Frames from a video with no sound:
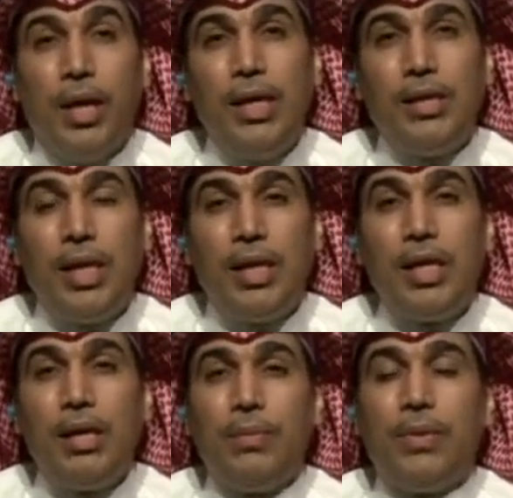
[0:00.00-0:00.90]
أنت
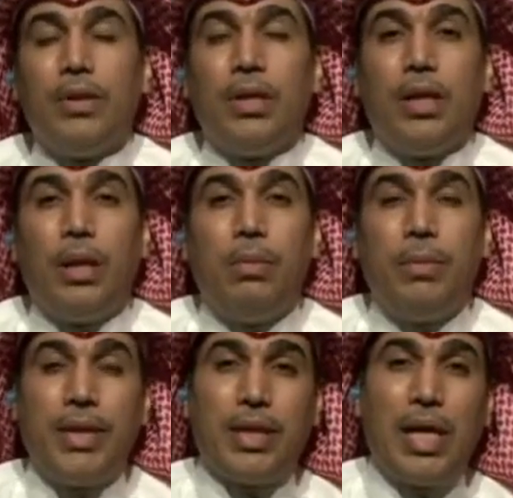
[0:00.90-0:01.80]
هنا لما
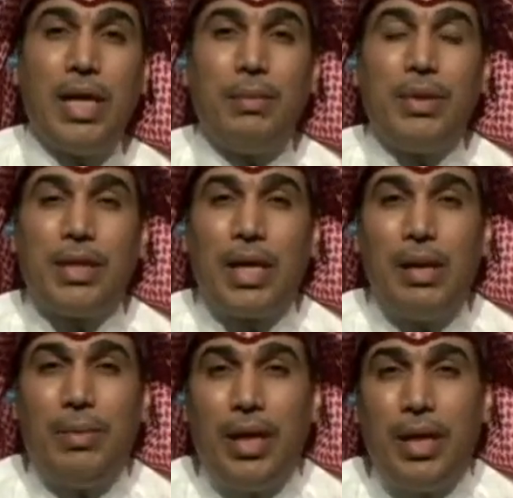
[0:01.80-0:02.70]
بتتكلم
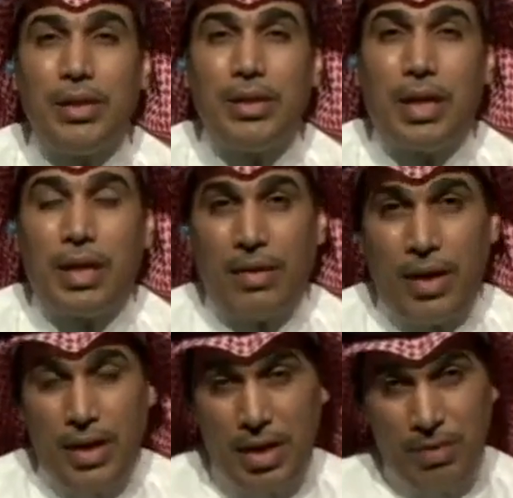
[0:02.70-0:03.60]
بتتكلم على لجنة
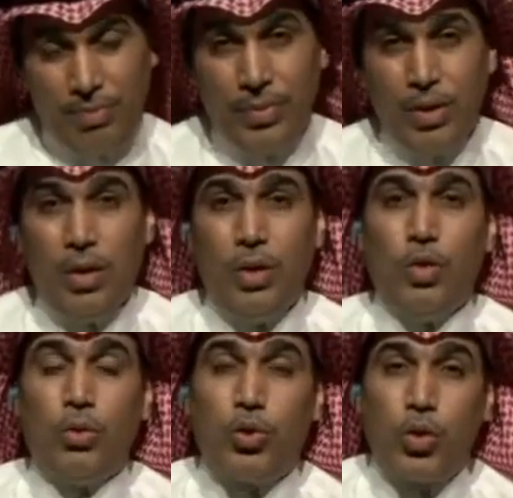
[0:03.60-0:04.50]
قضائية
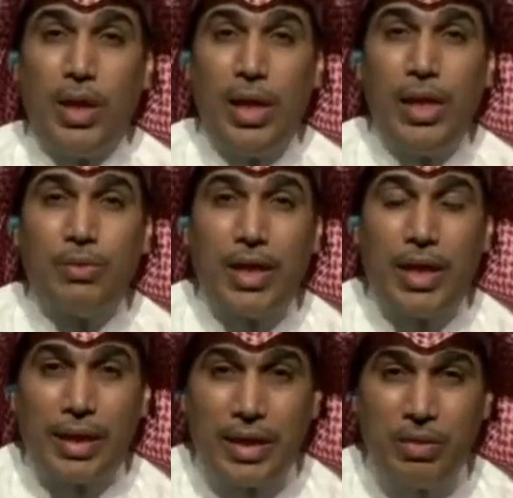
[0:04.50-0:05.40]
وبترد عليها
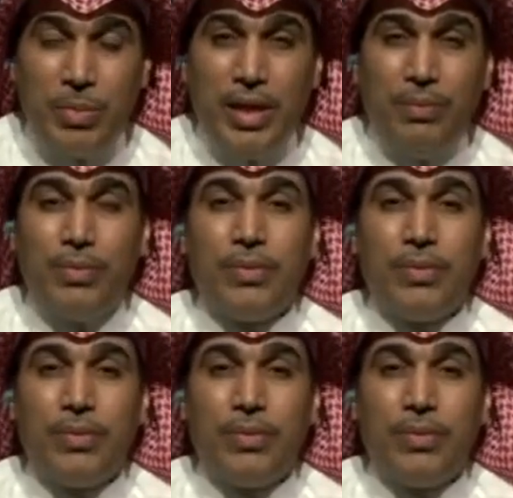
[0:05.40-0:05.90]
بشكل رسمي